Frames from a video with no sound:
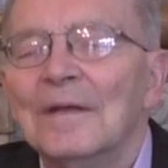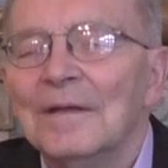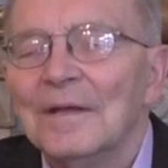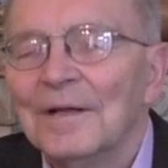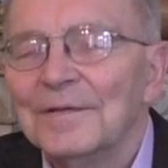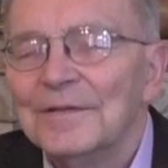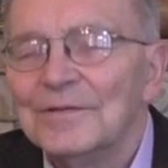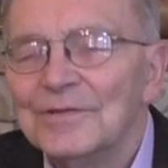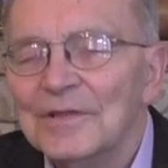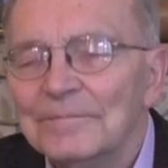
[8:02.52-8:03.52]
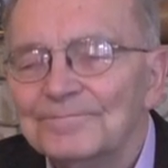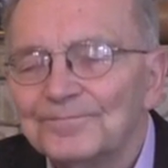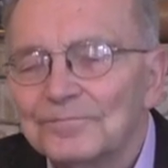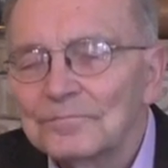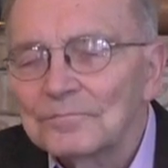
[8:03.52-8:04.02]
e, antyczne
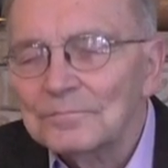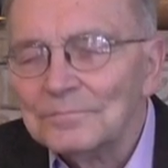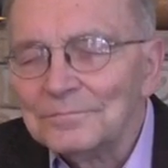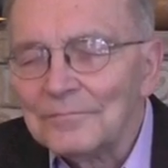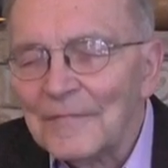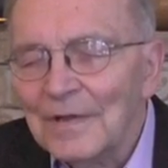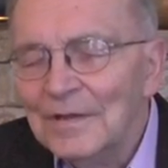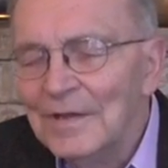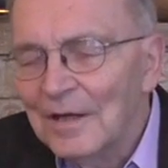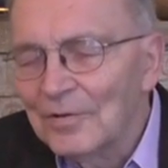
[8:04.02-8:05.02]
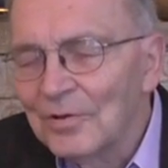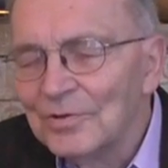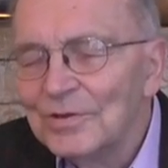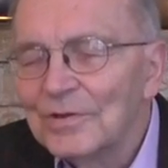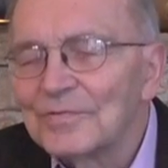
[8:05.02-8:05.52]
i jak
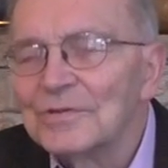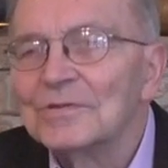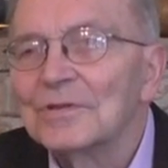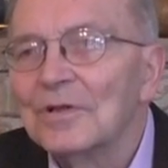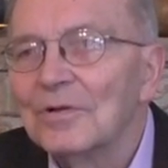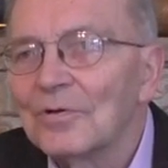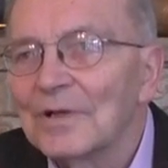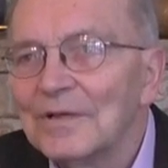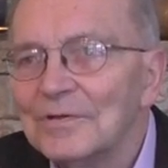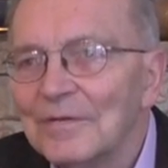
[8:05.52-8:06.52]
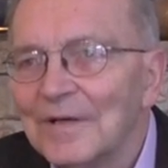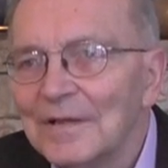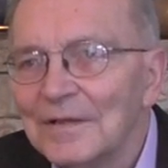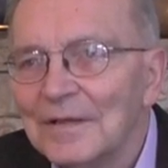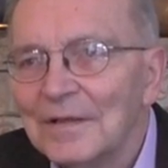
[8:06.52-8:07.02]
oni to wszystko
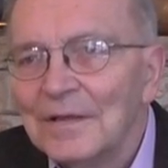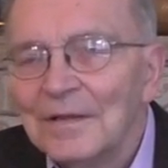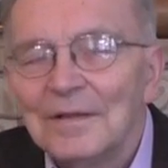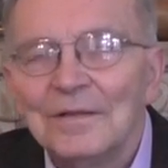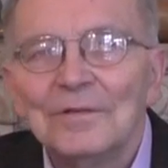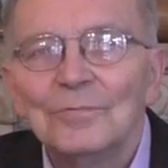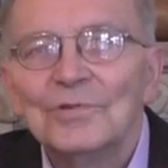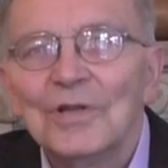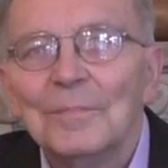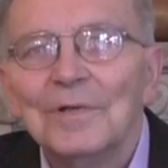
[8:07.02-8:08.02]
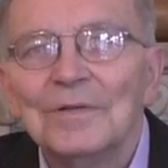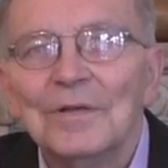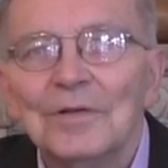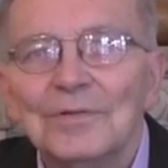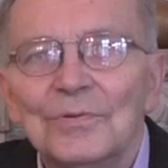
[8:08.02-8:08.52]
organizowali e, u siebie.
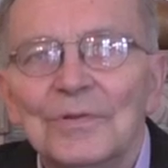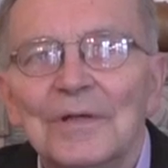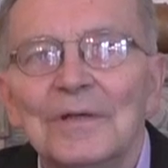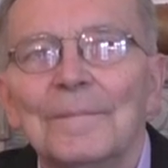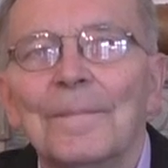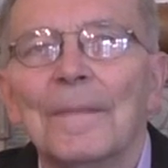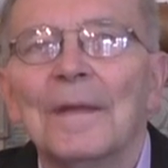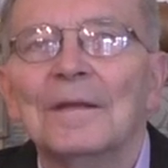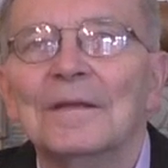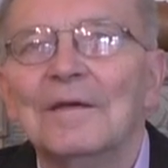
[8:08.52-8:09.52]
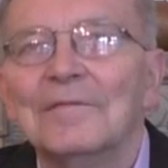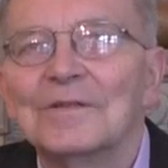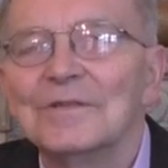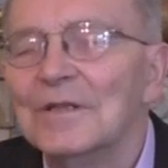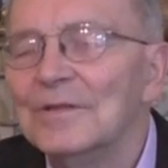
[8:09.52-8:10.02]
No i tutaj
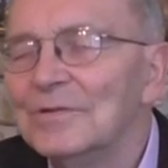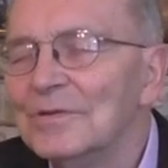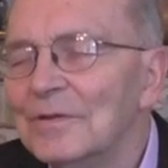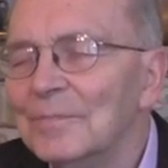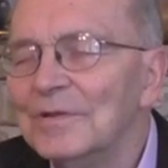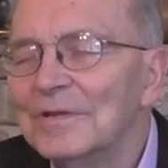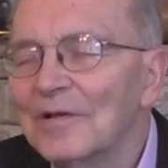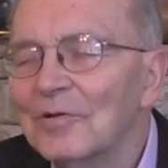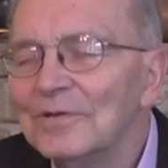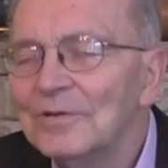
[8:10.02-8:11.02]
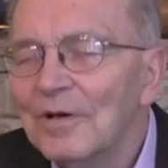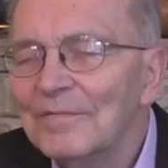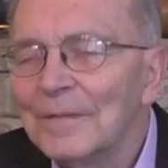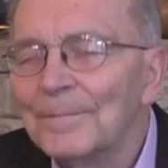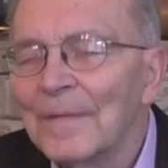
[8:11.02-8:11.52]
najważniejsi to byli
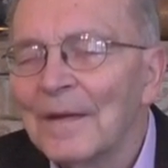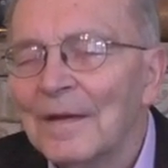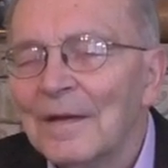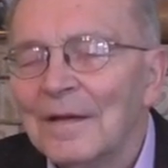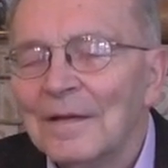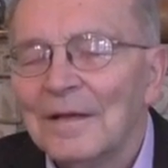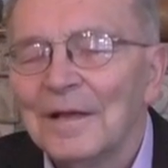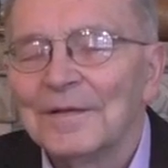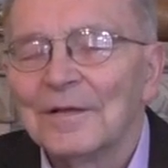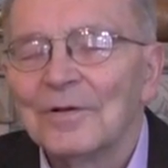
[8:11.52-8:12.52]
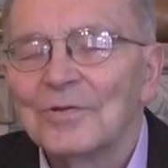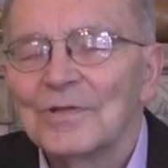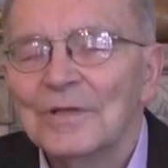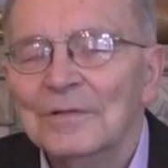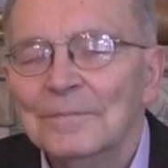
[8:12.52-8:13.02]
Karolingowie. Dlatego, że